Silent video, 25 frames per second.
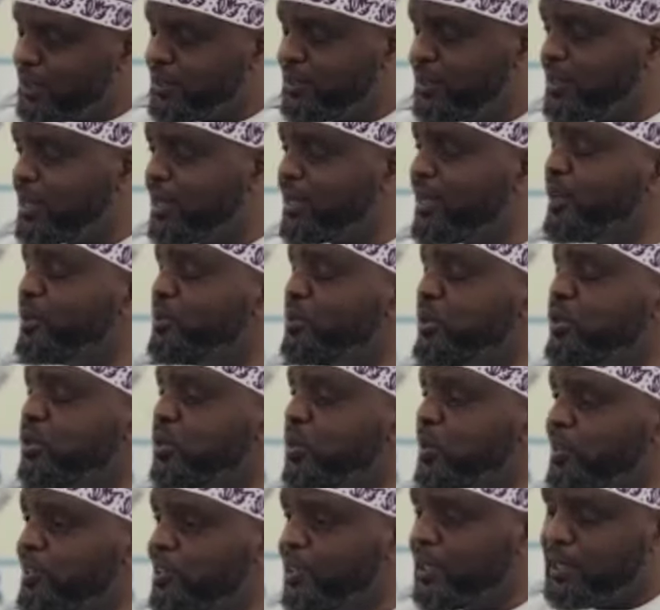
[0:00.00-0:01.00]

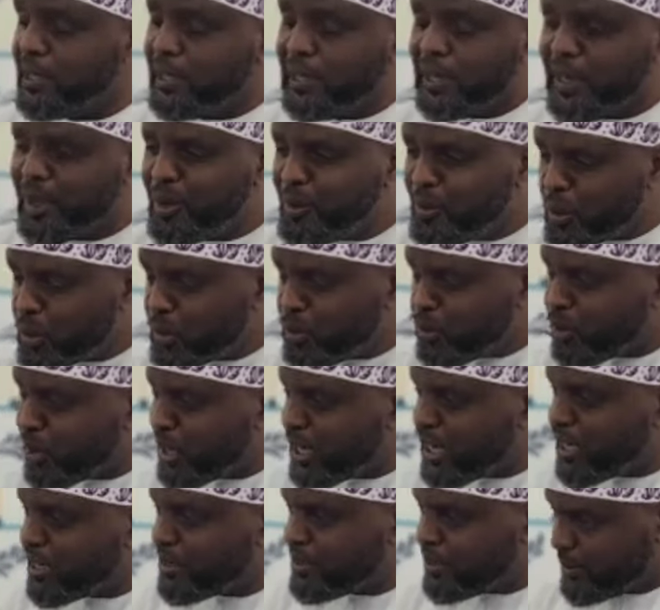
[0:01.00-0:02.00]
الصحابي الجليل عمرو بن
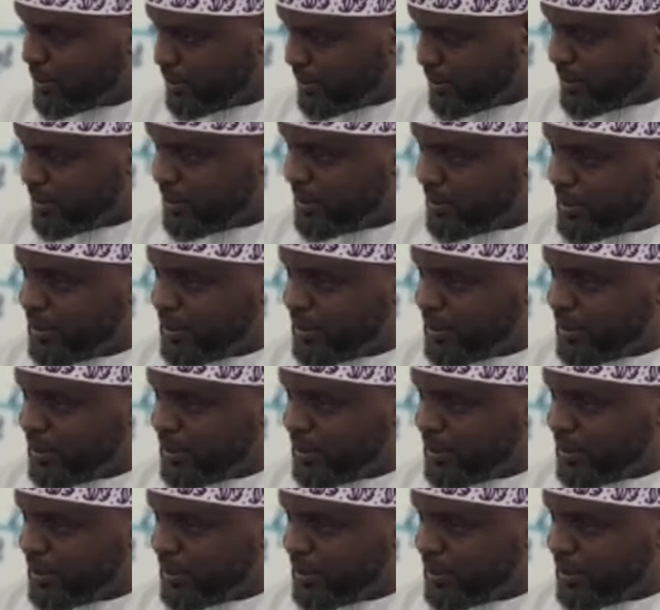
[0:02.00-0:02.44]
العاص